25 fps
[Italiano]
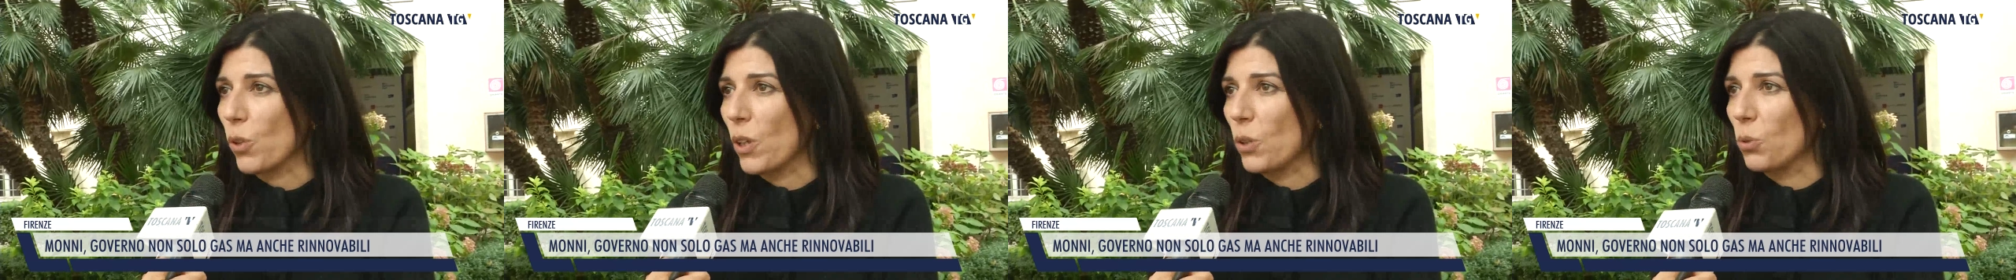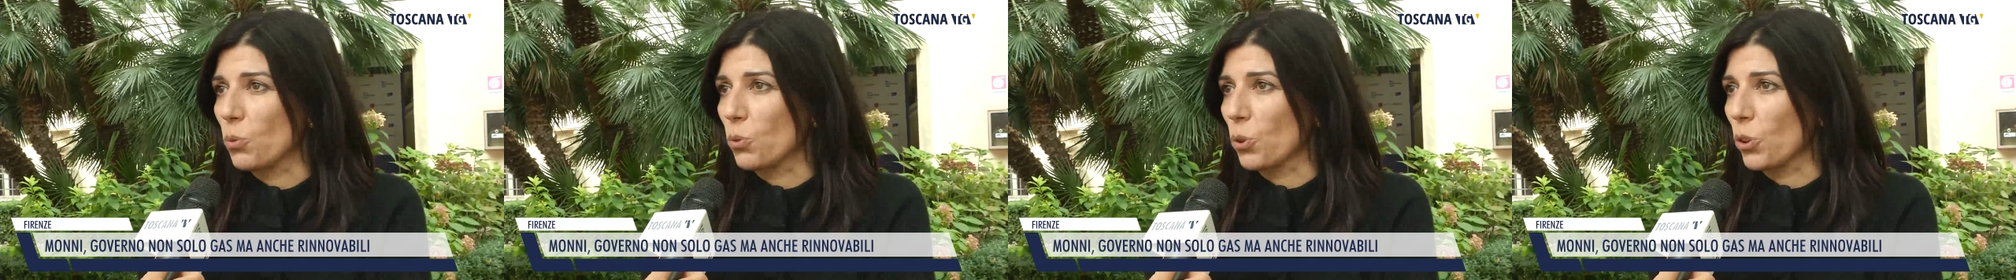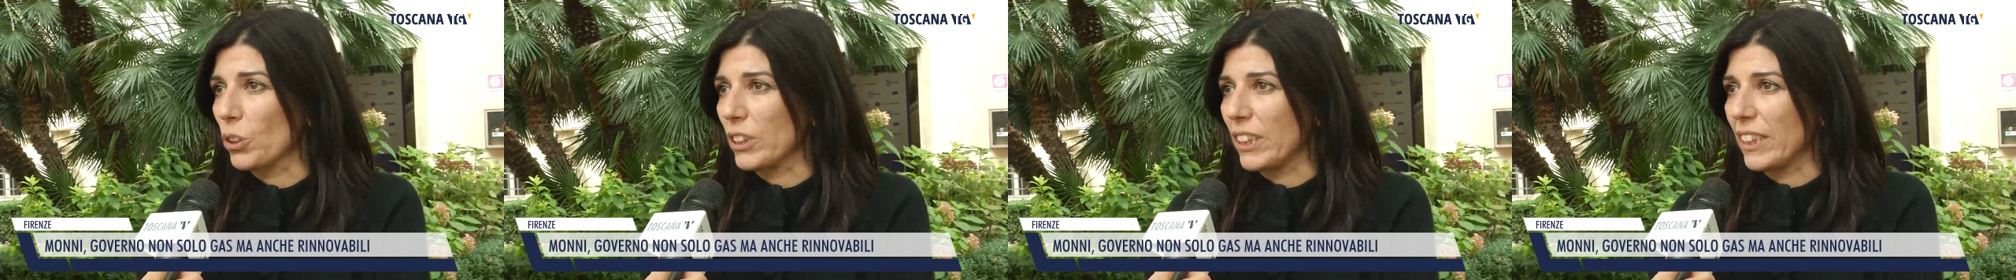è
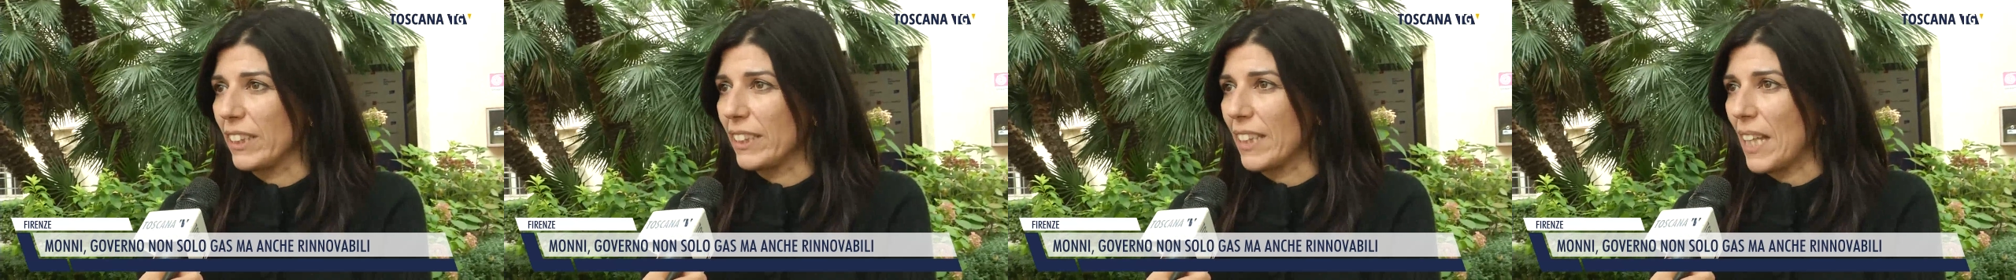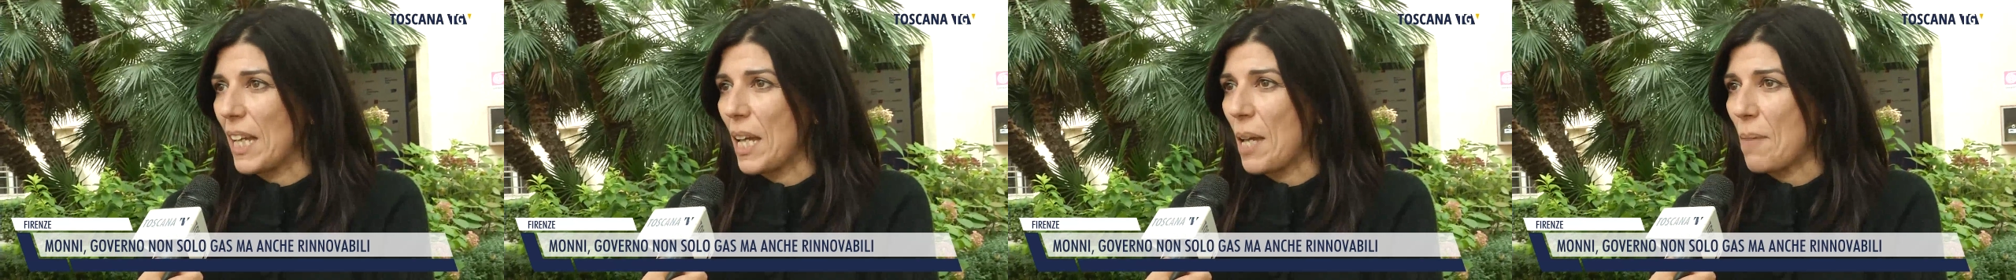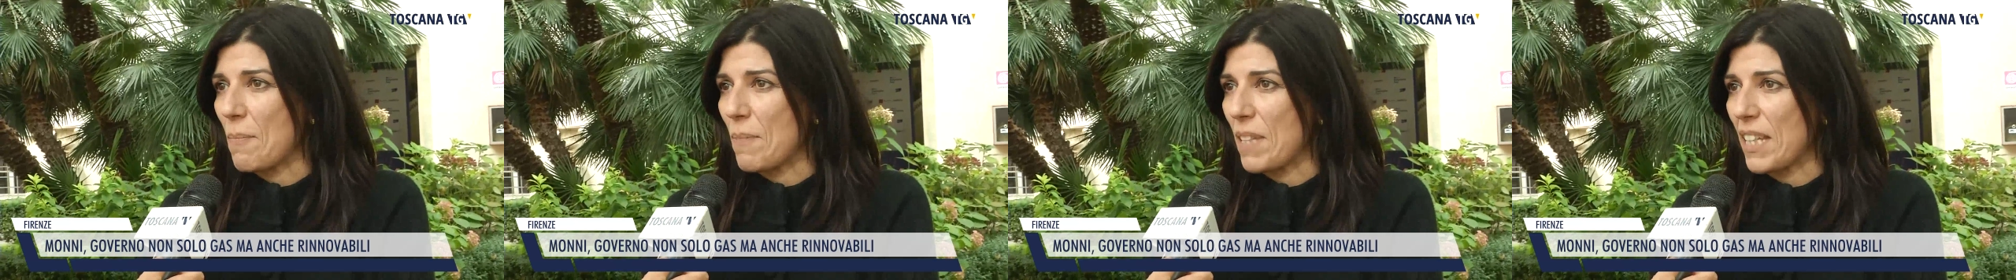uno dei
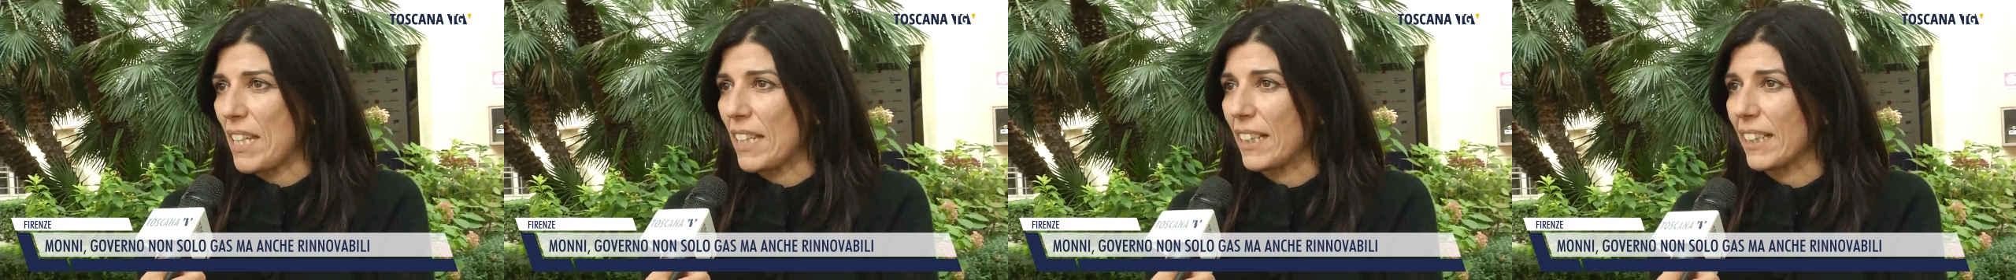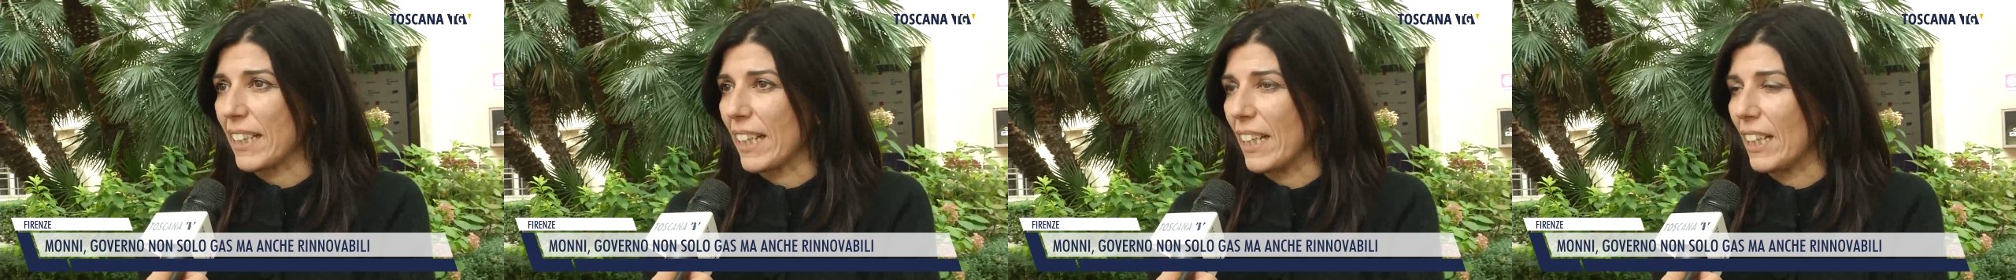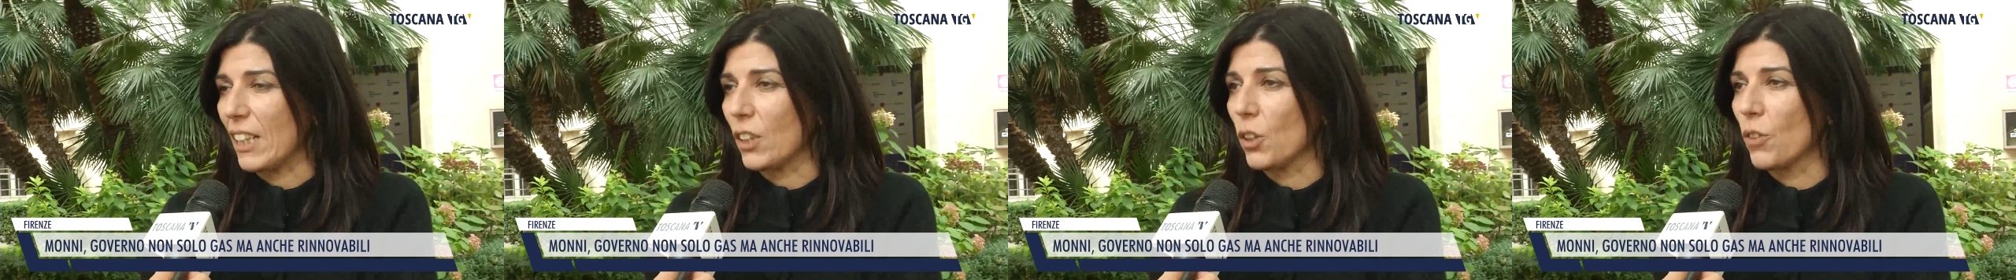temi
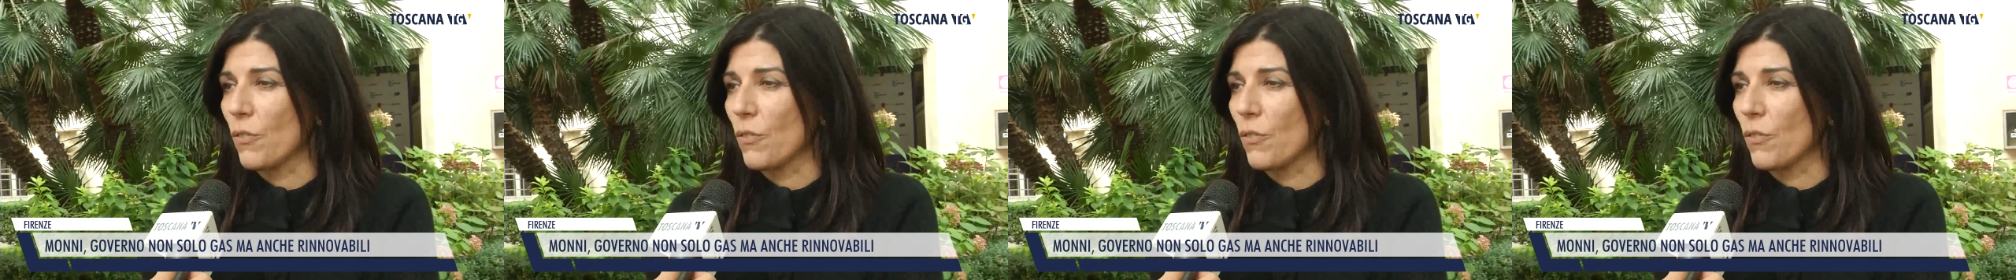che il